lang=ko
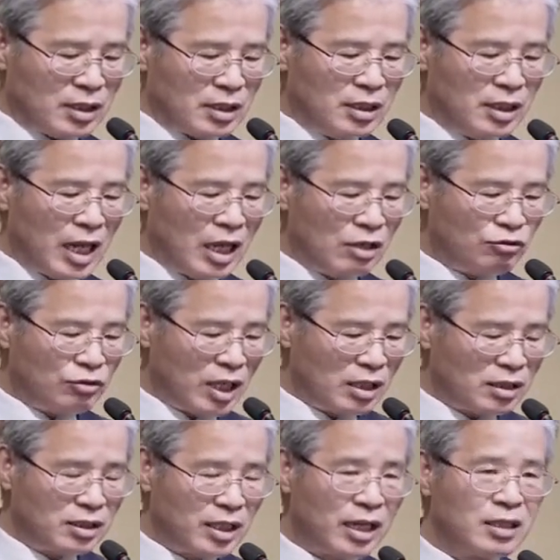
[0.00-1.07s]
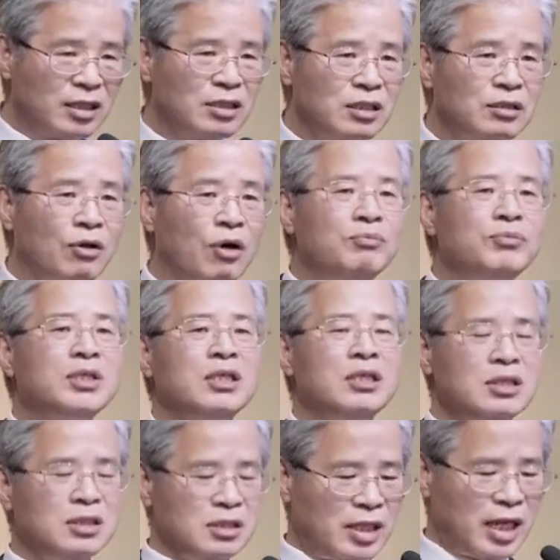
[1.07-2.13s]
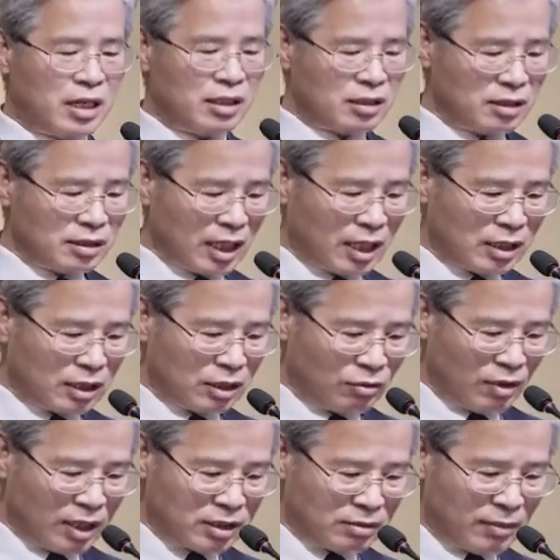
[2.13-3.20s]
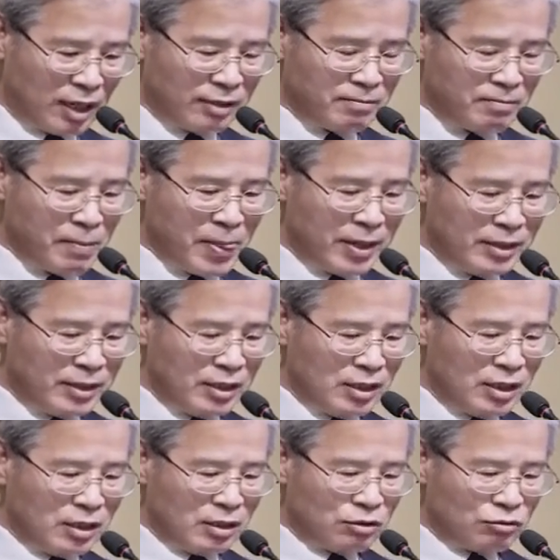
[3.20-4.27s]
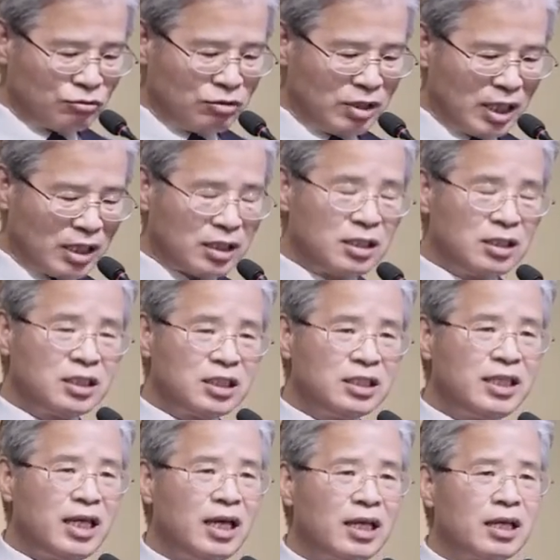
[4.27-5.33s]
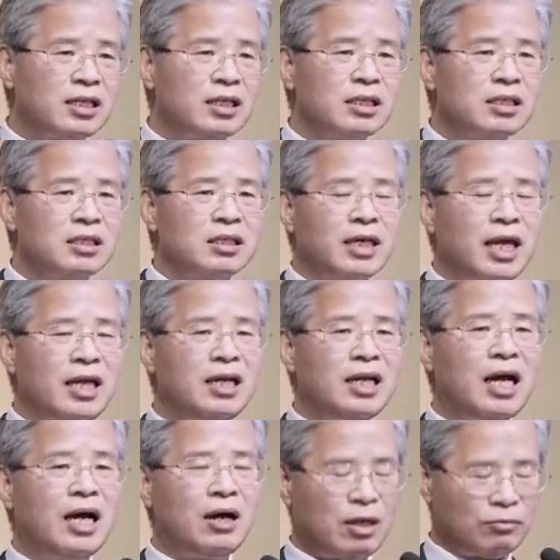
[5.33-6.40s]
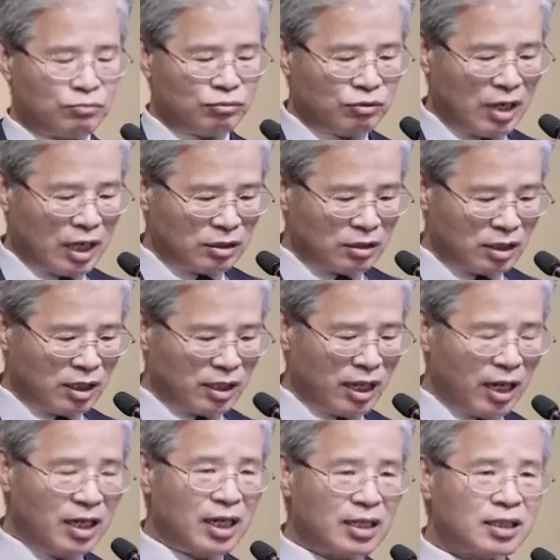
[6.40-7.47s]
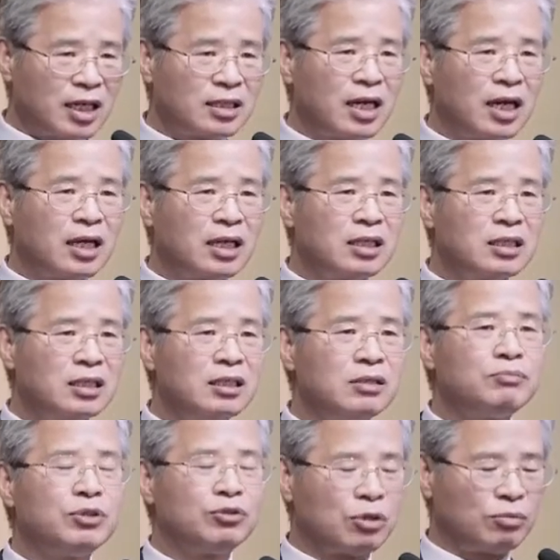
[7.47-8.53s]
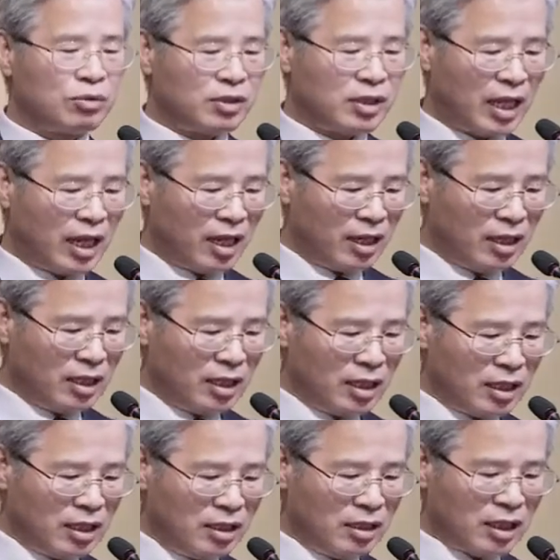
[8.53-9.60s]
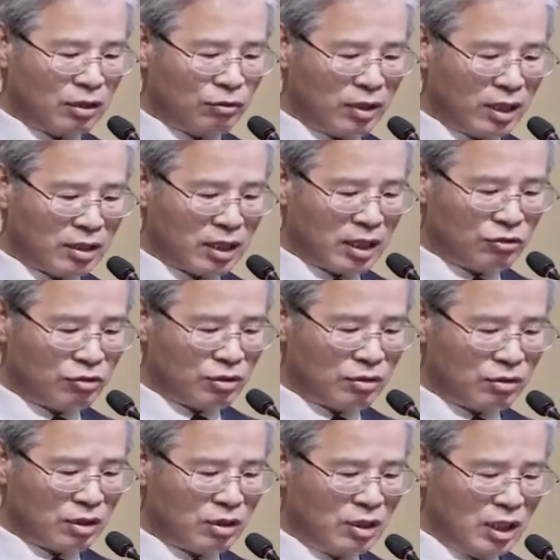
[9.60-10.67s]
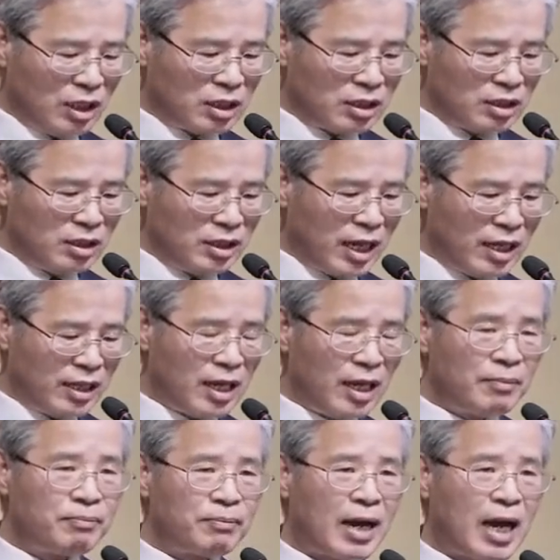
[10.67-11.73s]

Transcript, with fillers: 은혜 위에 은혜는 넘치는 은혜를 뜻하기도 하지만 우리가 그 시대 그 헬라 문화적인 헬라 사상을 비춰볼 때 이렇게도 해석할 수 있어요. 은혜에